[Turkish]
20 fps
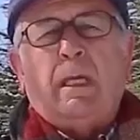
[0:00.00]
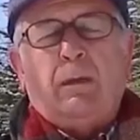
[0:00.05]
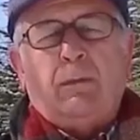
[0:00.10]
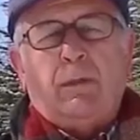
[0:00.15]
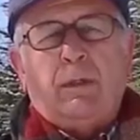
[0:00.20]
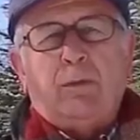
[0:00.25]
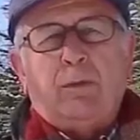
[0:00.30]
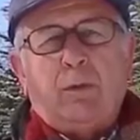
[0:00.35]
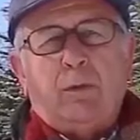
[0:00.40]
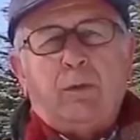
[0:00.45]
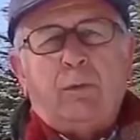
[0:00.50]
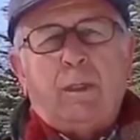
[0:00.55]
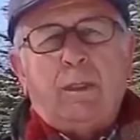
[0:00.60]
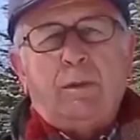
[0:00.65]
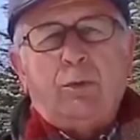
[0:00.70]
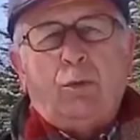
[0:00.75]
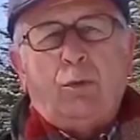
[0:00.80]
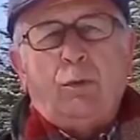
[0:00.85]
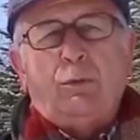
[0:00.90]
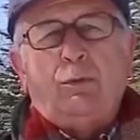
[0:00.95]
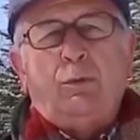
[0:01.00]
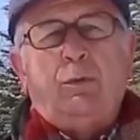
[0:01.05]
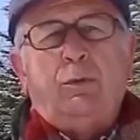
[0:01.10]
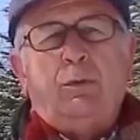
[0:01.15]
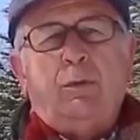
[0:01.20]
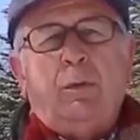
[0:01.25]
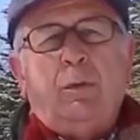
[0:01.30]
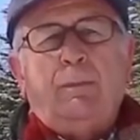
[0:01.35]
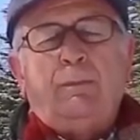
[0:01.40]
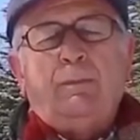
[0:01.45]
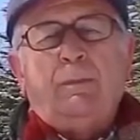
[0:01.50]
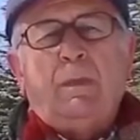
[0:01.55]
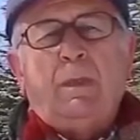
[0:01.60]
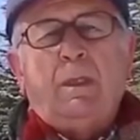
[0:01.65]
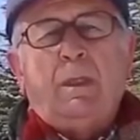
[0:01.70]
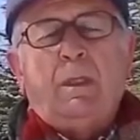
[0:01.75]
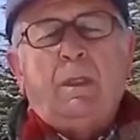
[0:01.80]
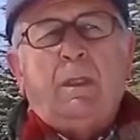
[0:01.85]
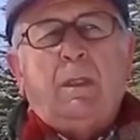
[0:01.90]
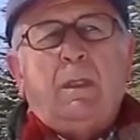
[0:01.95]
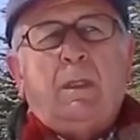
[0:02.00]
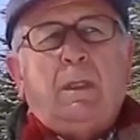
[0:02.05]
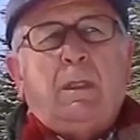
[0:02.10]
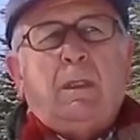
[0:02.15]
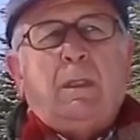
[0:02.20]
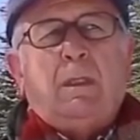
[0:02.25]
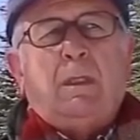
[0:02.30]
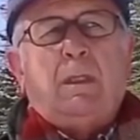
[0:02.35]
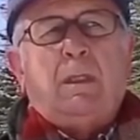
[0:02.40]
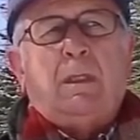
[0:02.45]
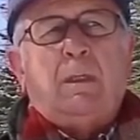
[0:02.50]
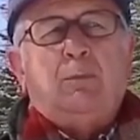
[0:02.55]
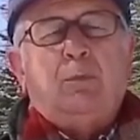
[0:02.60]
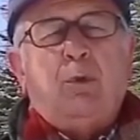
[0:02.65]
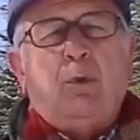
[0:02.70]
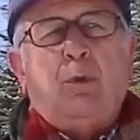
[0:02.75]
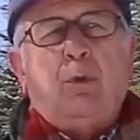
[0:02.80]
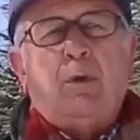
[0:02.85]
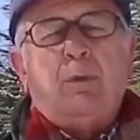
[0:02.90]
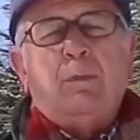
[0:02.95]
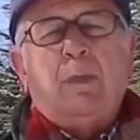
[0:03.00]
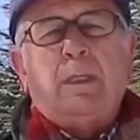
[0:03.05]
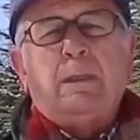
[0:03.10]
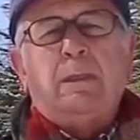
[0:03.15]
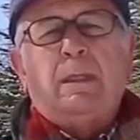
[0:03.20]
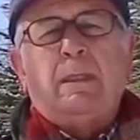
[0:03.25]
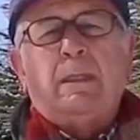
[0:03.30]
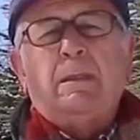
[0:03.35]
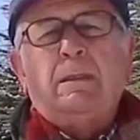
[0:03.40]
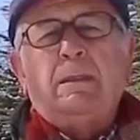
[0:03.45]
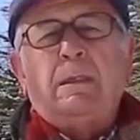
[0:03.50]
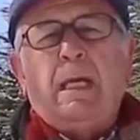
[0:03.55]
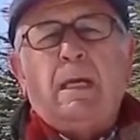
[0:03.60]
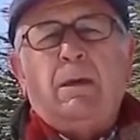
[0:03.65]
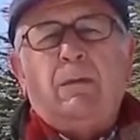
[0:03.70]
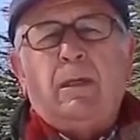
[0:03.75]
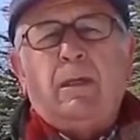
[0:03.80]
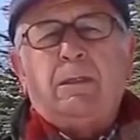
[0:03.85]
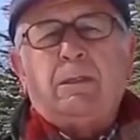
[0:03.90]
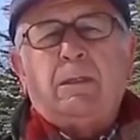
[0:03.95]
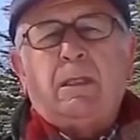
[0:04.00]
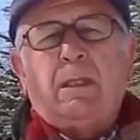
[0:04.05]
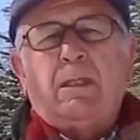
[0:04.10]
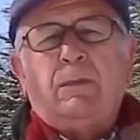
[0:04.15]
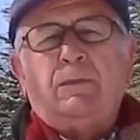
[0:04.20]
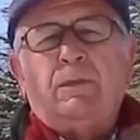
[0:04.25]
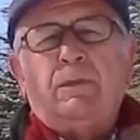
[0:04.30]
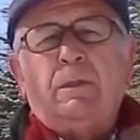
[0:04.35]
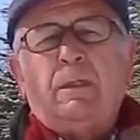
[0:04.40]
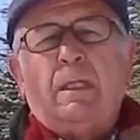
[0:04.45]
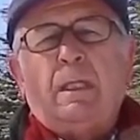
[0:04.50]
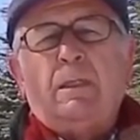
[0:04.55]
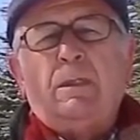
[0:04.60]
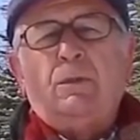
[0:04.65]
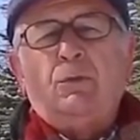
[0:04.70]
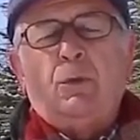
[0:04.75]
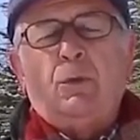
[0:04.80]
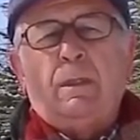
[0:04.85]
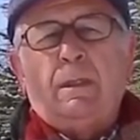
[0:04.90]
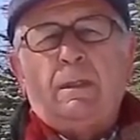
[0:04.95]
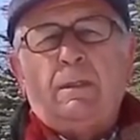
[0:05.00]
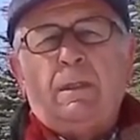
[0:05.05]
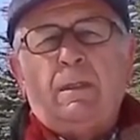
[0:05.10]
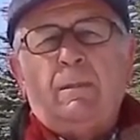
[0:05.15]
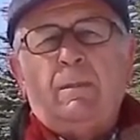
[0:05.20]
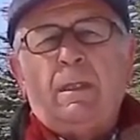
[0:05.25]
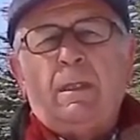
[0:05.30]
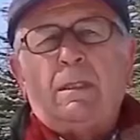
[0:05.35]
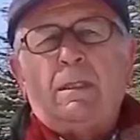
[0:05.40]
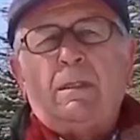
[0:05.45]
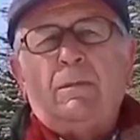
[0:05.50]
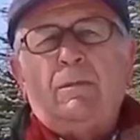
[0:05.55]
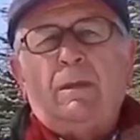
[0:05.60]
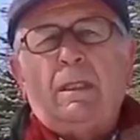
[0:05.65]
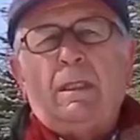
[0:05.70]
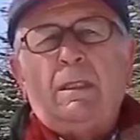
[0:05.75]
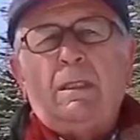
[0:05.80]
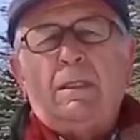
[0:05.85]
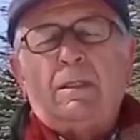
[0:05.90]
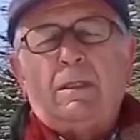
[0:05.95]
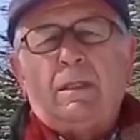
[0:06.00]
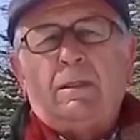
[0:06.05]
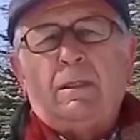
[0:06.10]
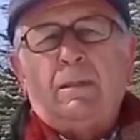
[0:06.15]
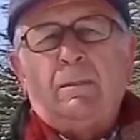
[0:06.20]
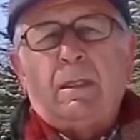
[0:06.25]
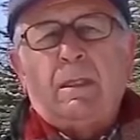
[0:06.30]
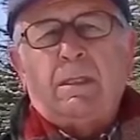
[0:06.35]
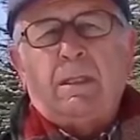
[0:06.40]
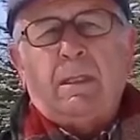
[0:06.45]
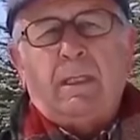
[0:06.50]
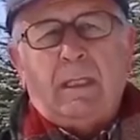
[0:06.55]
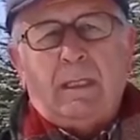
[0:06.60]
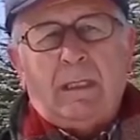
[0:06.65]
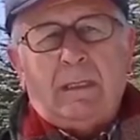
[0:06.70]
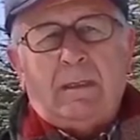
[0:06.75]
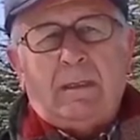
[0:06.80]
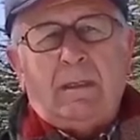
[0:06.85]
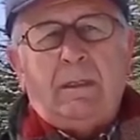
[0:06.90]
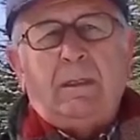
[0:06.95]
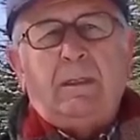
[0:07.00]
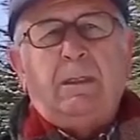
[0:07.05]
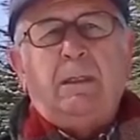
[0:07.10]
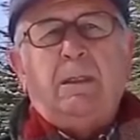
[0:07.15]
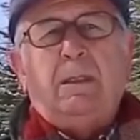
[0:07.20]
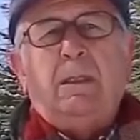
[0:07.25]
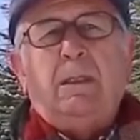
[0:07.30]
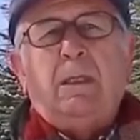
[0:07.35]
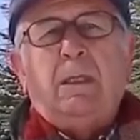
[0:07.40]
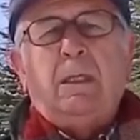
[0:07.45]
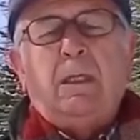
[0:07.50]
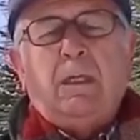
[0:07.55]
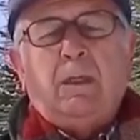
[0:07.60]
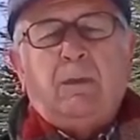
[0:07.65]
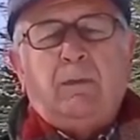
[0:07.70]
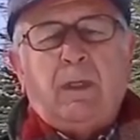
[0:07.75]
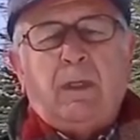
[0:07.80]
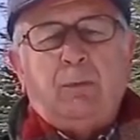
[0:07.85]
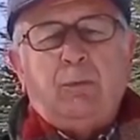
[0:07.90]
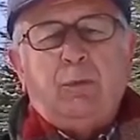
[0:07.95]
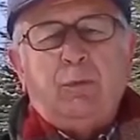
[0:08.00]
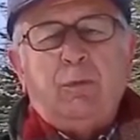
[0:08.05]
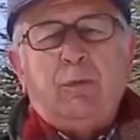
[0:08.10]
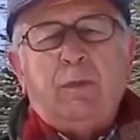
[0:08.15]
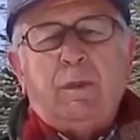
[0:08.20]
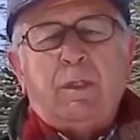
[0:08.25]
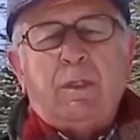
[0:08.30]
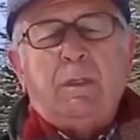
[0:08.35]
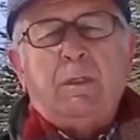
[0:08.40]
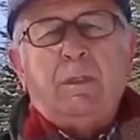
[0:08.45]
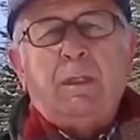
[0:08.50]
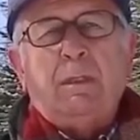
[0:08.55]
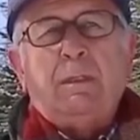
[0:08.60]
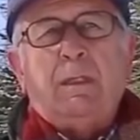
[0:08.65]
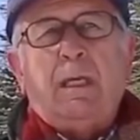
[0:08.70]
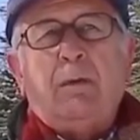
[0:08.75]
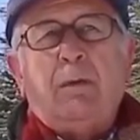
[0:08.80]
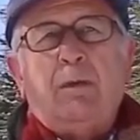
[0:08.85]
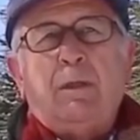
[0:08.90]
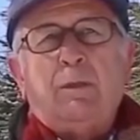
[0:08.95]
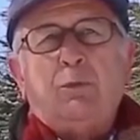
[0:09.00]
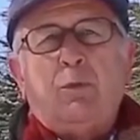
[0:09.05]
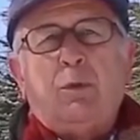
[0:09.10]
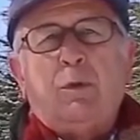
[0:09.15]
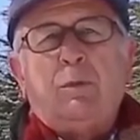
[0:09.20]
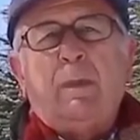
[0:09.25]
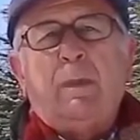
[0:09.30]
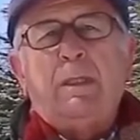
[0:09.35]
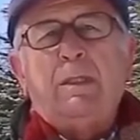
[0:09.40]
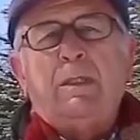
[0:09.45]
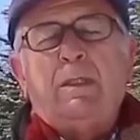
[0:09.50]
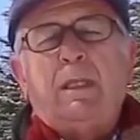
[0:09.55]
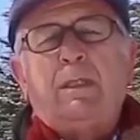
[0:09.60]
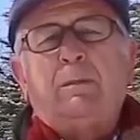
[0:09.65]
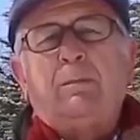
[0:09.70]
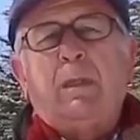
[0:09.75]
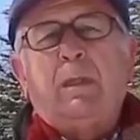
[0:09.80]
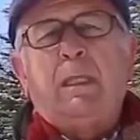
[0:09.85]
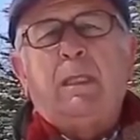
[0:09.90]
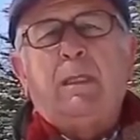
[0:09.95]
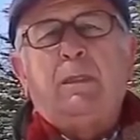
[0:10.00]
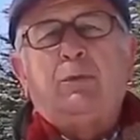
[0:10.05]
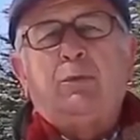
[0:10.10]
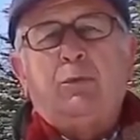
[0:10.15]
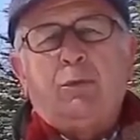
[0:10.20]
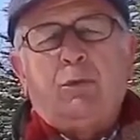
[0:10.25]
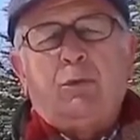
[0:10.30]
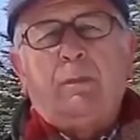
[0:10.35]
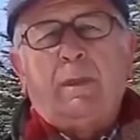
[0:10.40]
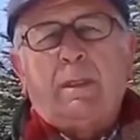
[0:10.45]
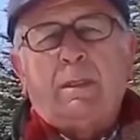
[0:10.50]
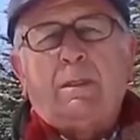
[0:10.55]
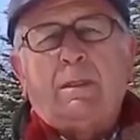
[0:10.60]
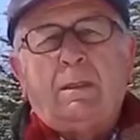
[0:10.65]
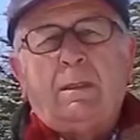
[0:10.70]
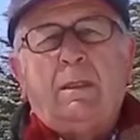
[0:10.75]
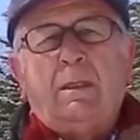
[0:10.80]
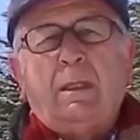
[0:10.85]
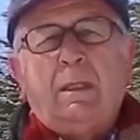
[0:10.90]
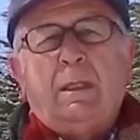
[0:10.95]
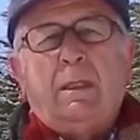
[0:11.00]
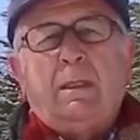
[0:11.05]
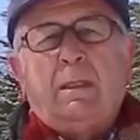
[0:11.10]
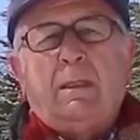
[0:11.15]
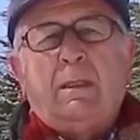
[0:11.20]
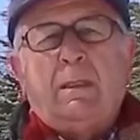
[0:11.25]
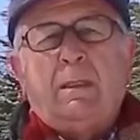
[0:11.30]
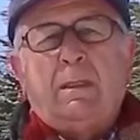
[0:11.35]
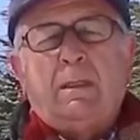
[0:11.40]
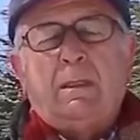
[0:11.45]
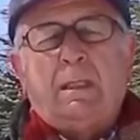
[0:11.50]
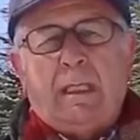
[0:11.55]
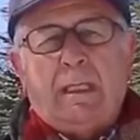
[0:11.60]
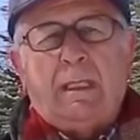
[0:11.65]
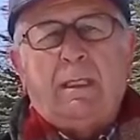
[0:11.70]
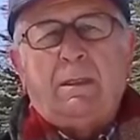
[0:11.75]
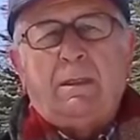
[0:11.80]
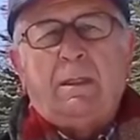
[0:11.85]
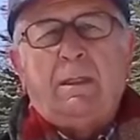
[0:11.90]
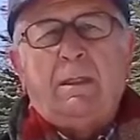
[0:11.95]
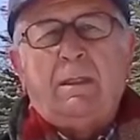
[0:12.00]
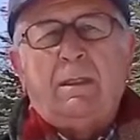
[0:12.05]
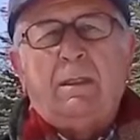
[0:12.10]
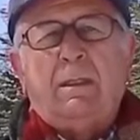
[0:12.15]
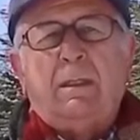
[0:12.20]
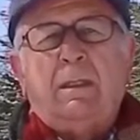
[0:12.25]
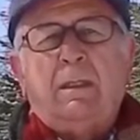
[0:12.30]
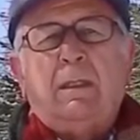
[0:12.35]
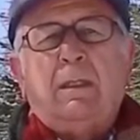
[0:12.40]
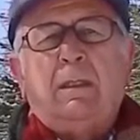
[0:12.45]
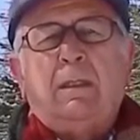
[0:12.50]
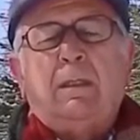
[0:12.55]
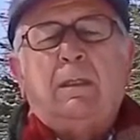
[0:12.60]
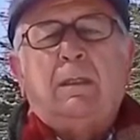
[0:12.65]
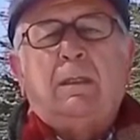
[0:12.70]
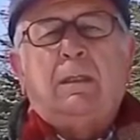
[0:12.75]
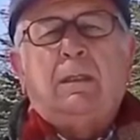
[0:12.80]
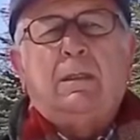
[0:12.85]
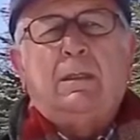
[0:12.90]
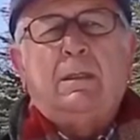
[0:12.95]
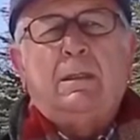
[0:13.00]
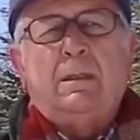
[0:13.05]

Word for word: devlet ormanı olduğunu, e, bu ormanların devlet tarafından yönetilmesi ve işletilmesi gerektiğini ve bunun içinde devlet orman işletmeleri kurulması e, gerektiğini e,